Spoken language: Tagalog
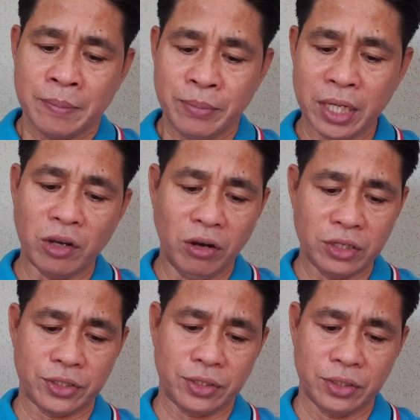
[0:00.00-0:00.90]

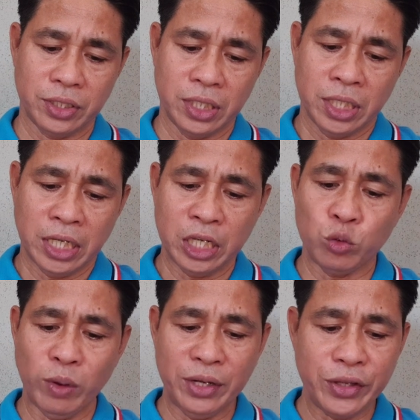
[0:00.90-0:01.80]
Because it
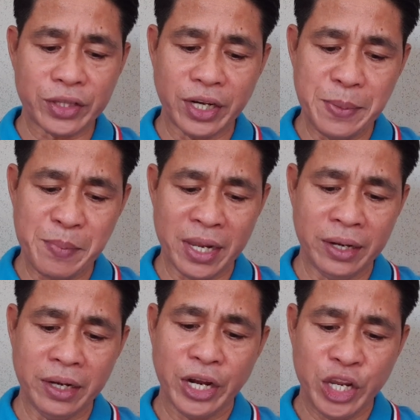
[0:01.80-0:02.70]
will
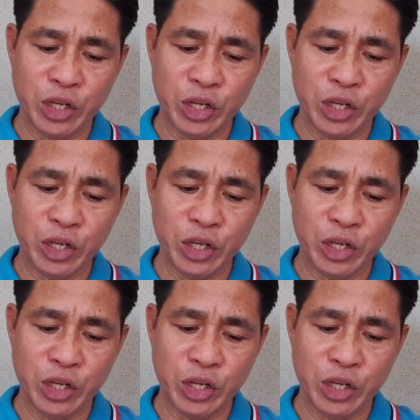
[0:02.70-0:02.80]
determine